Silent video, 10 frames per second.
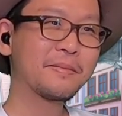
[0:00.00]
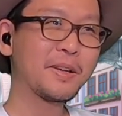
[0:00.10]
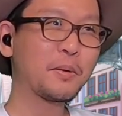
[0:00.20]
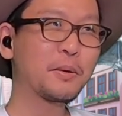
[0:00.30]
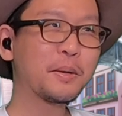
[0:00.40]
い
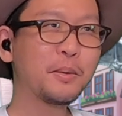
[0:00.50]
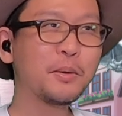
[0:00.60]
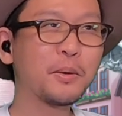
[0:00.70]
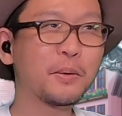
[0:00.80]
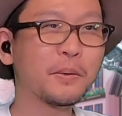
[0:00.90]
や、これ
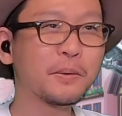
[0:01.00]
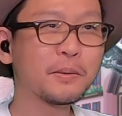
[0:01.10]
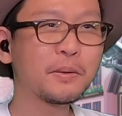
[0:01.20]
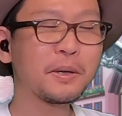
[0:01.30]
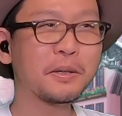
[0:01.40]
も
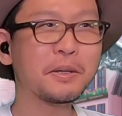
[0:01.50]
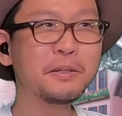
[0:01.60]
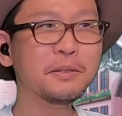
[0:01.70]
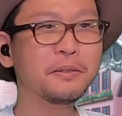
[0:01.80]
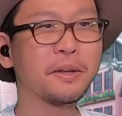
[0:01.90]
う、てかい
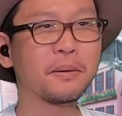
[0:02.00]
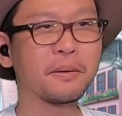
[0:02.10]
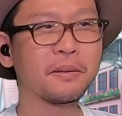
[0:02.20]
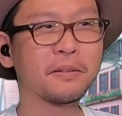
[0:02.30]
るんだよ